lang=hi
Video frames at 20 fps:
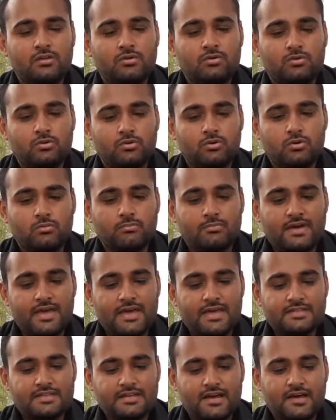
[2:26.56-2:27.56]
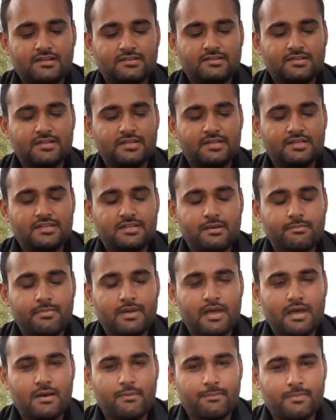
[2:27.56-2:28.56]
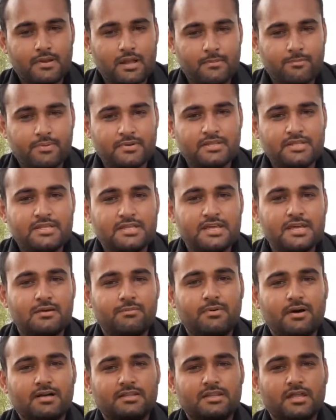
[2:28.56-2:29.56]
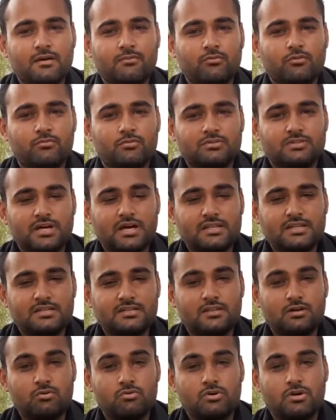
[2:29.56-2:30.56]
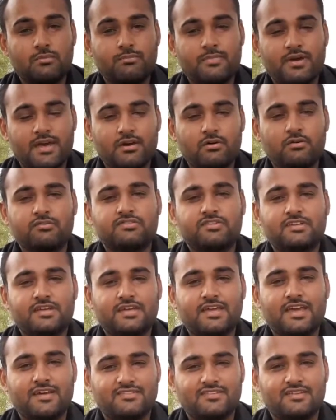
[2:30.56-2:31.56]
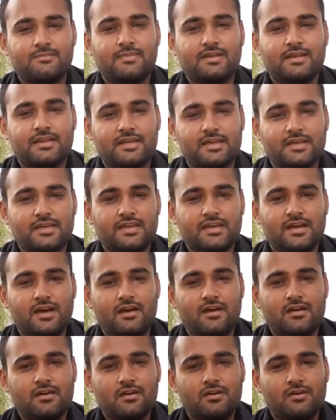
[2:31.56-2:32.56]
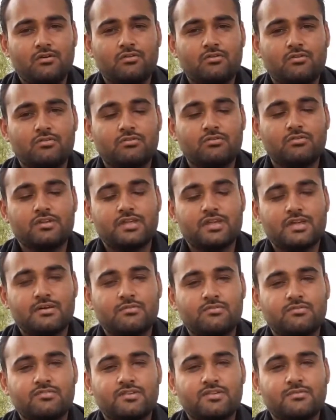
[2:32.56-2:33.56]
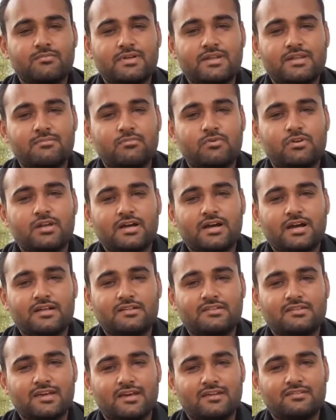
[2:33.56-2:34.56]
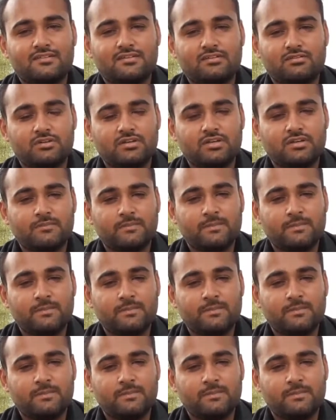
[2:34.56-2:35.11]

तो मैं जहाँ से जब मैं अपनी ही एक बात आपको बता देता हूँ कि मैं उनसे कैसे मिलने गया और उनके उनसे मेरी मुलाकात कैसे हुई